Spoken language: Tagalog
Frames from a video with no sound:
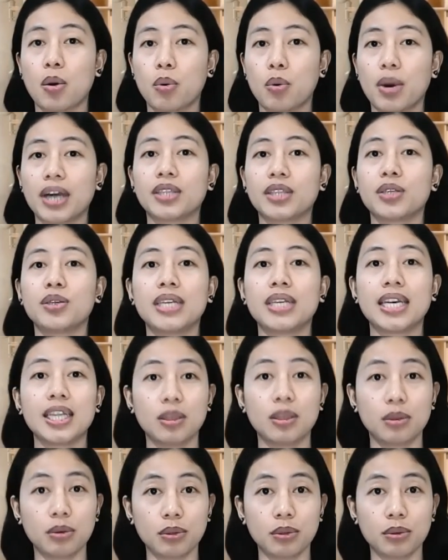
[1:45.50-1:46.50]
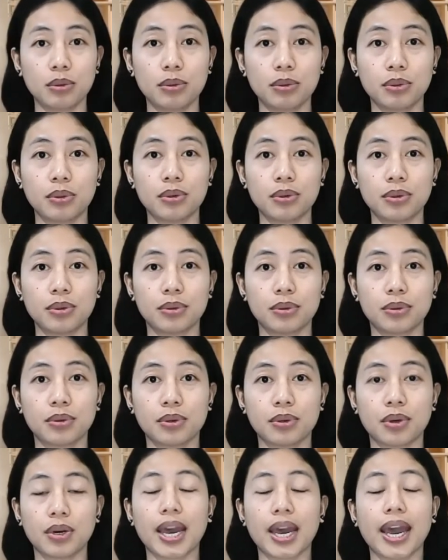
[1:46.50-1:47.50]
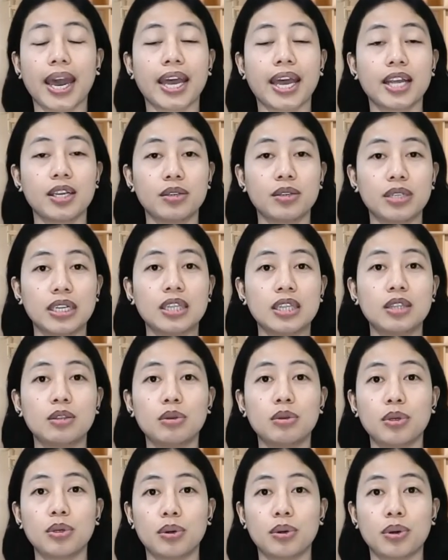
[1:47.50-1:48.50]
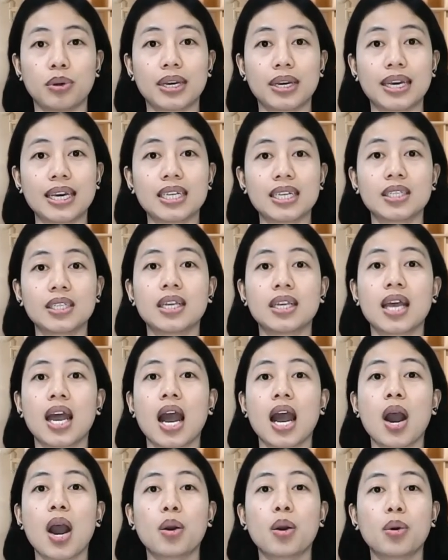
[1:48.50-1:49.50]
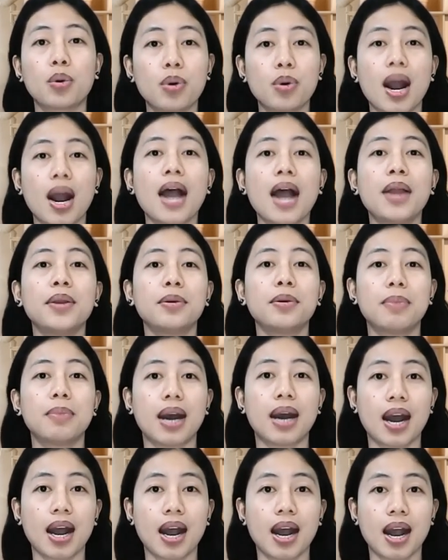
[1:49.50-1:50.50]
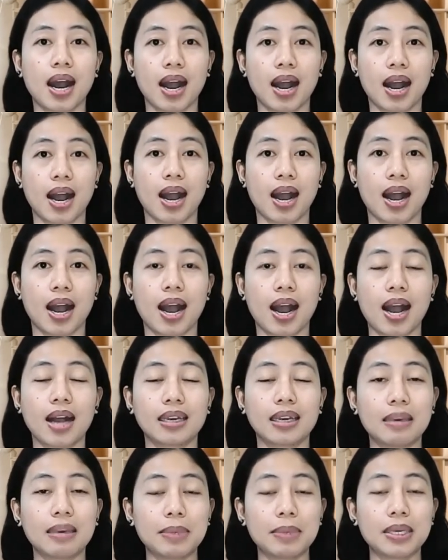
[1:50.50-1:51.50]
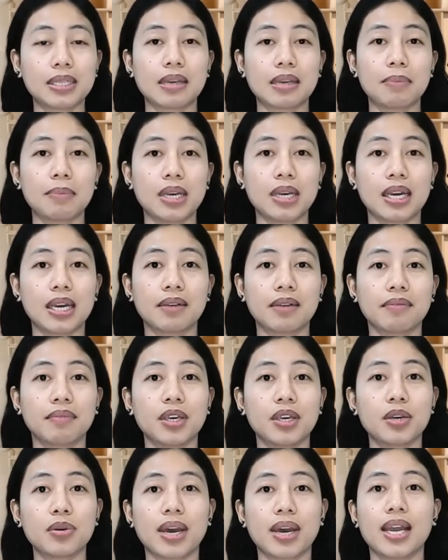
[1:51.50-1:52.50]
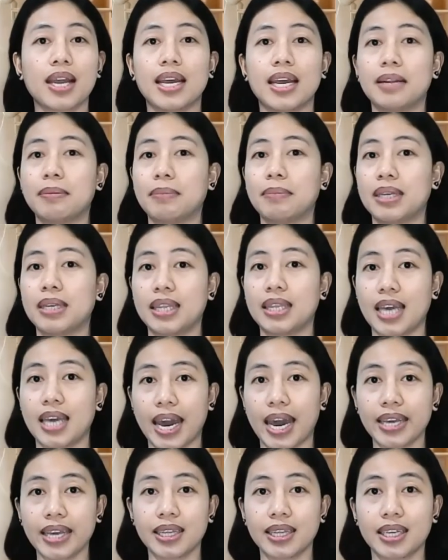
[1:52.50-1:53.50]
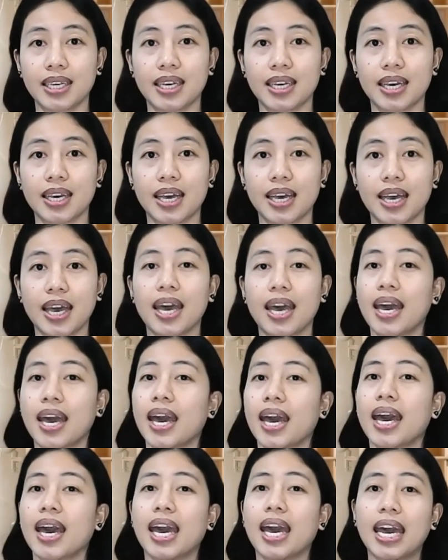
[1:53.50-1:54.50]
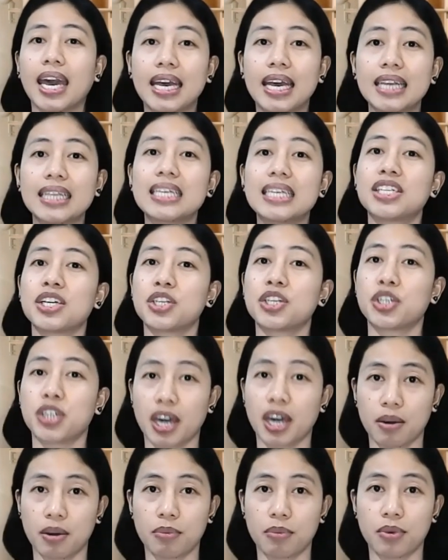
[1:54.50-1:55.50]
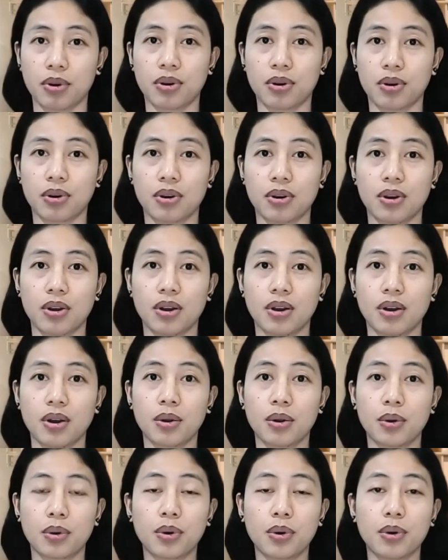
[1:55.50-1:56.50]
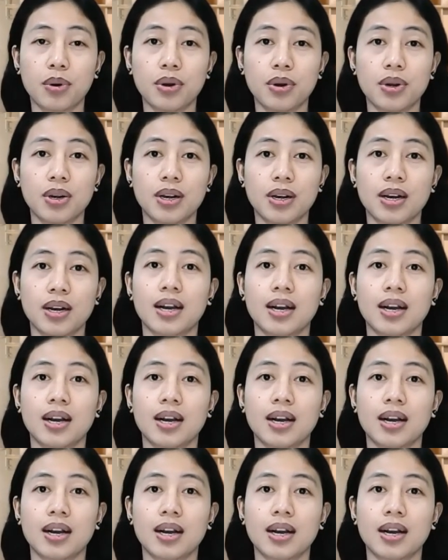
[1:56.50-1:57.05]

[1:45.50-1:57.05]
What you need to do and you need to know is kung ano ba ang ibig sabihin ng BUL and BTID eh, and isi-check mo kung